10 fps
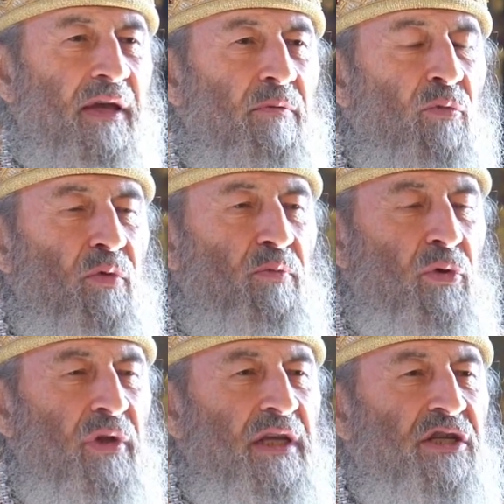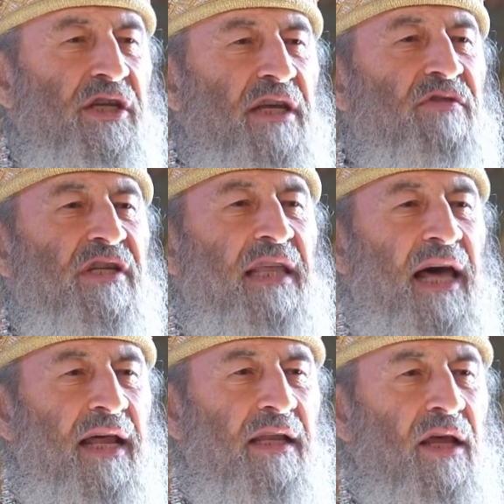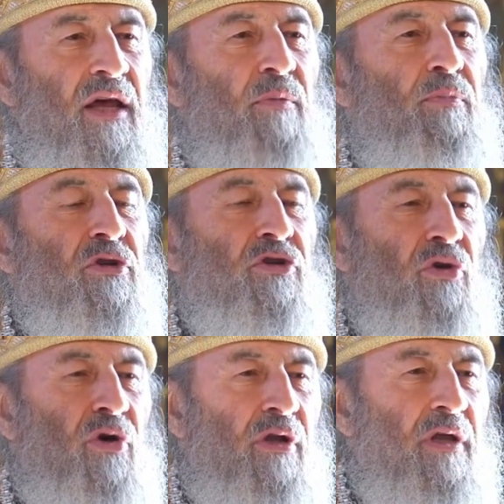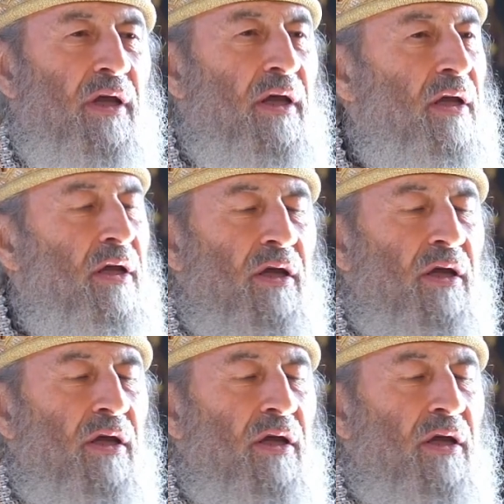Блудный сын встал, пошел,